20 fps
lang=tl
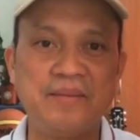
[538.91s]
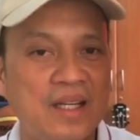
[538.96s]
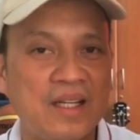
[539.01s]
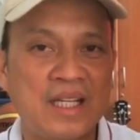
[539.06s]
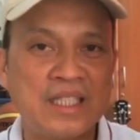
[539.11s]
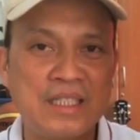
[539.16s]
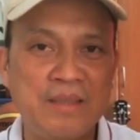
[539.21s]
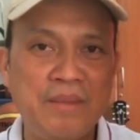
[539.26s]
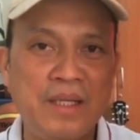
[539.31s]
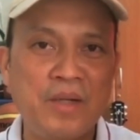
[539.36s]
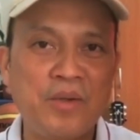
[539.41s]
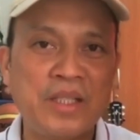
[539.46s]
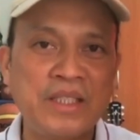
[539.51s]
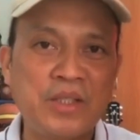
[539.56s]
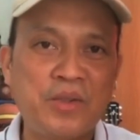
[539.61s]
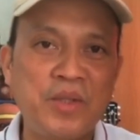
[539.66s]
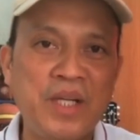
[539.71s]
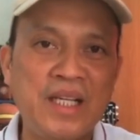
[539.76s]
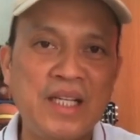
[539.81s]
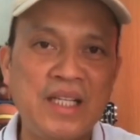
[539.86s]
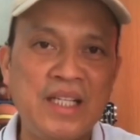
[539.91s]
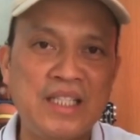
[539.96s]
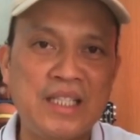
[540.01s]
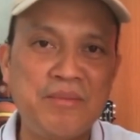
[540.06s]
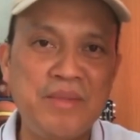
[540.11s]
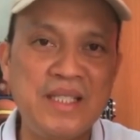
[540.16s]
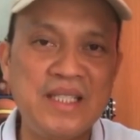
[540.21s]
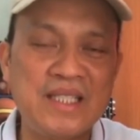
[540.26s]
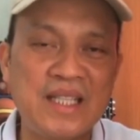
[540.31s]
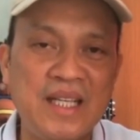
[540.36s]
Kasi meron kasi ako nakikita
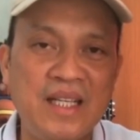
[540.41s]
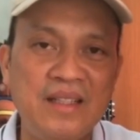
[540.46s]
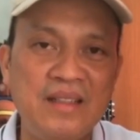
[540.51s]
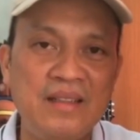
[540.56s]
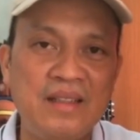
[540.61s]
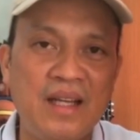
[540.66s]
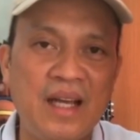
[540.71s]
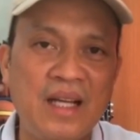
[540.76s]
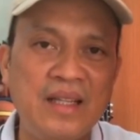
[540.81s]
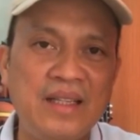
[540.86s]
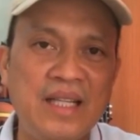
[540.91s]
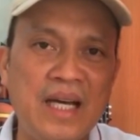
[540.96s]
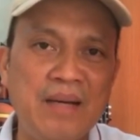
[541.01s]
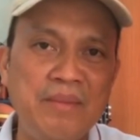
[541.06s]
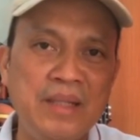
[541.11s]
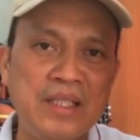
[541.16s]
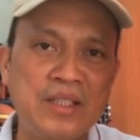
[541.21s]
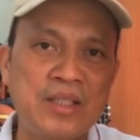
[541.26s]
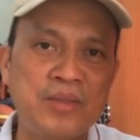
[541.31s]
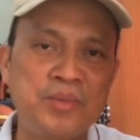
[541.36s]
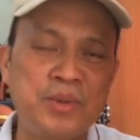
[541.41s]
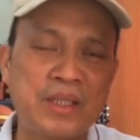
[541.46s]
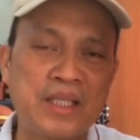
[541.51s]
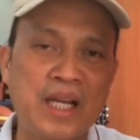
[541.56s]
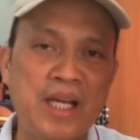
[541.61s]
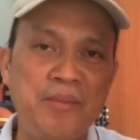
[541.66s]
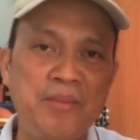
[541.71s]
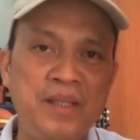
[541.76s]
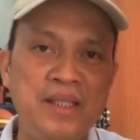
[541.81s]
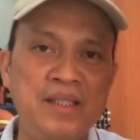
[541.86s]
minsan, ang daming
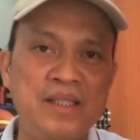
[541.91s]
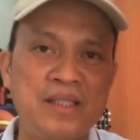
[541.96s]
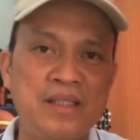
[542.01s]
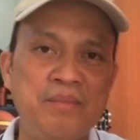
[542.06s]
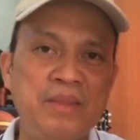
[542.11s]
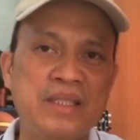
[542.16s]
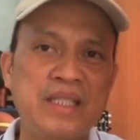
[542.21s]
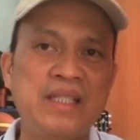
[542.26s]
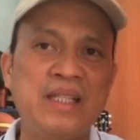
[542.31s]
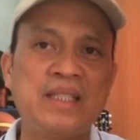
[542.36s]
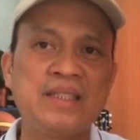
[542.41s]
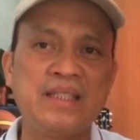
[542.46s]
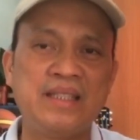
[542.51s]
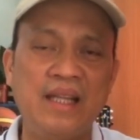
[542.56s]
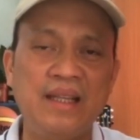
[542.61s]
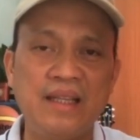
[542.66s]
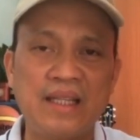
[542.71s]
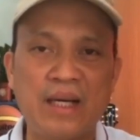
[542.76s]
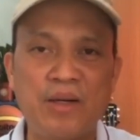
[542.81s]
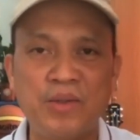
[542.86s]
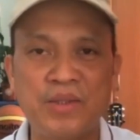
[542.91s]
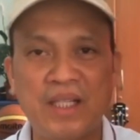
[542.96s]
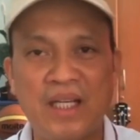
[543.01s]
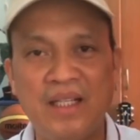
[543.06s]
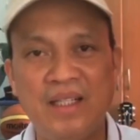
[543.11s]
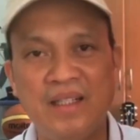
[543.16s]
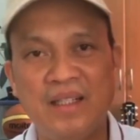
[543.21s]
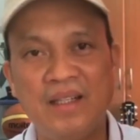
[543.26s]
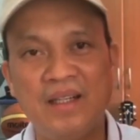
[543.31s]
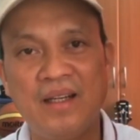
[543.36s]
subscribers, minsan nasa
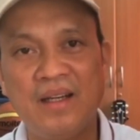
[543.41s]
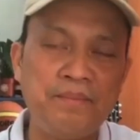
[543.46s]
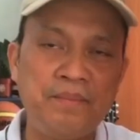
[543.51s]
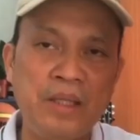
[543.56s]
10,000.